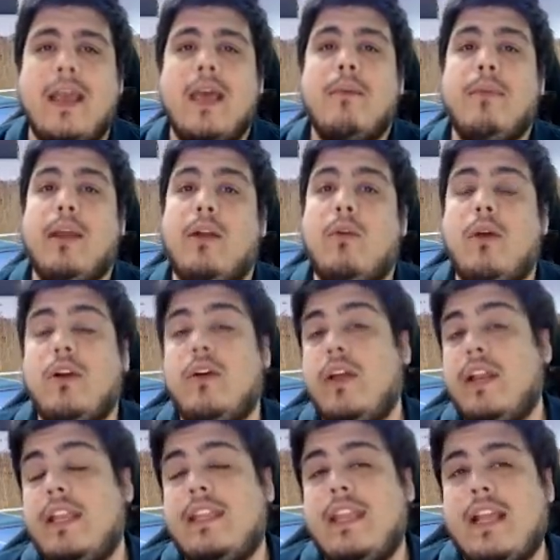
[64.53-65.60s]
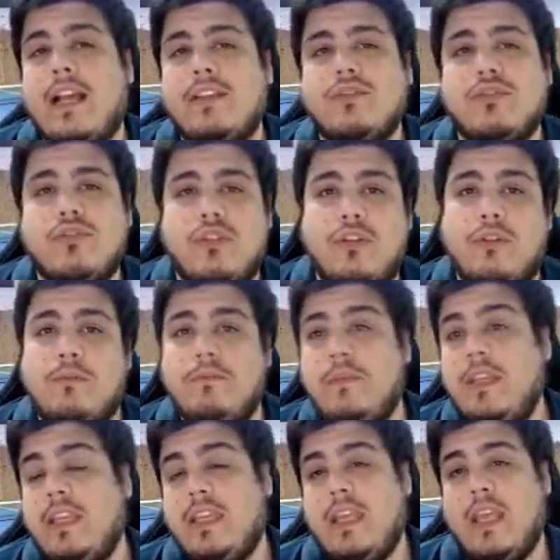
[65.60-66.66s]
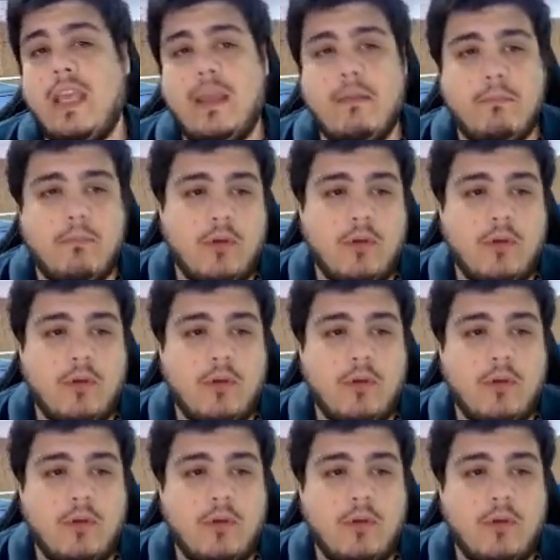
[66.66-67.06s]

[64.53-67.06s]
Pero bueno, en este caso yo dije,